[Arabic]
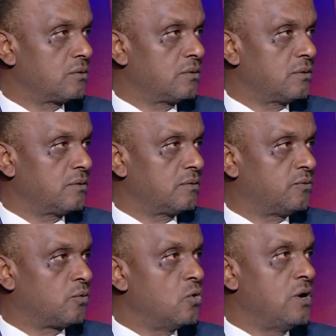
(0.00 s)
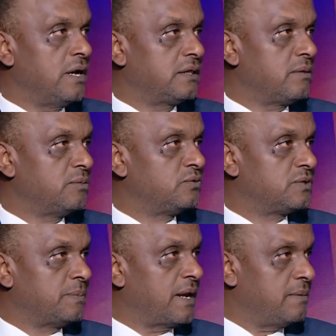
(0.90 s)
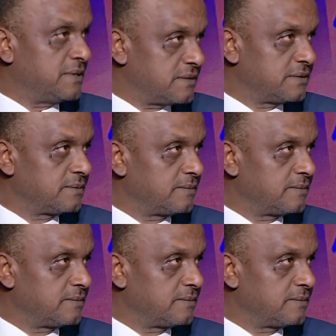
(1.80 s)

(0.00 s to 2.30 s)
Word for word: آه، في كل حته مش في اسماعيليه بس